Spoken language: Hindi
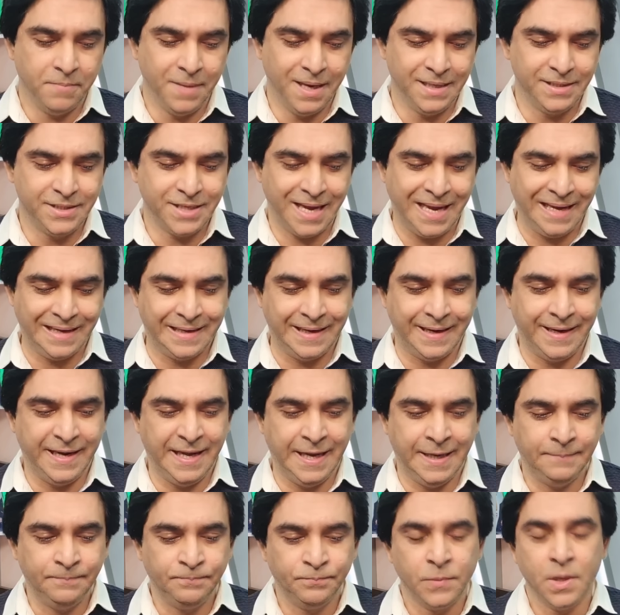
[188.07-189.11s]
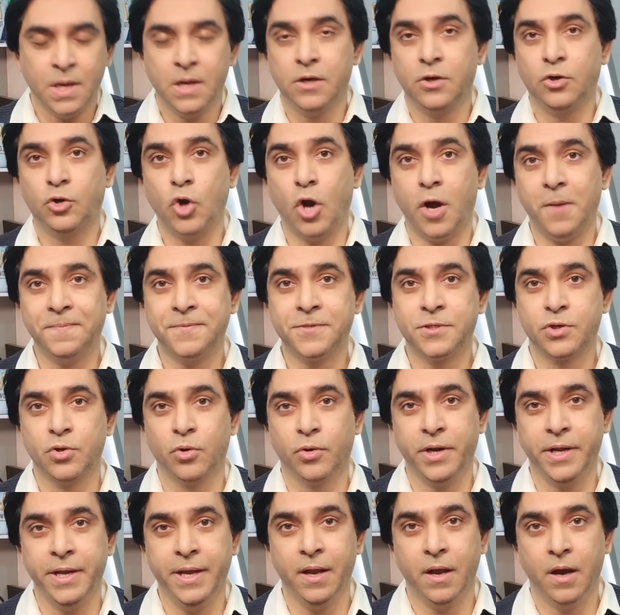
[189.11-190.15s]
मिल जाया करेगा टॉप
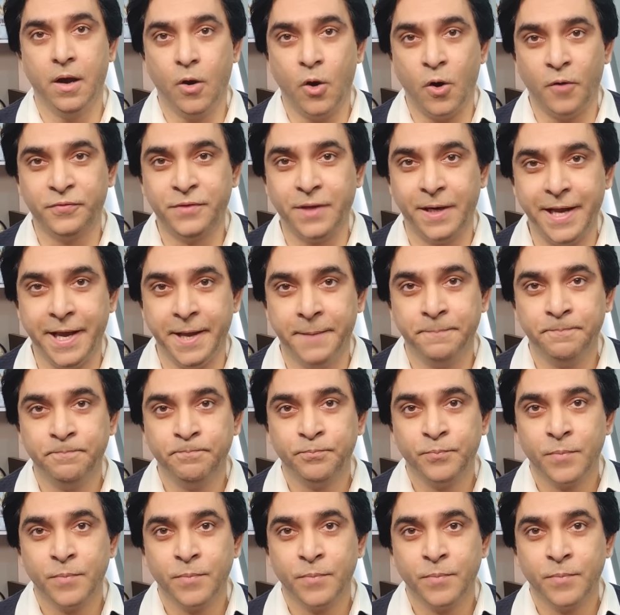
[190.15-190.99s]
स्टोरी ऑफ द डे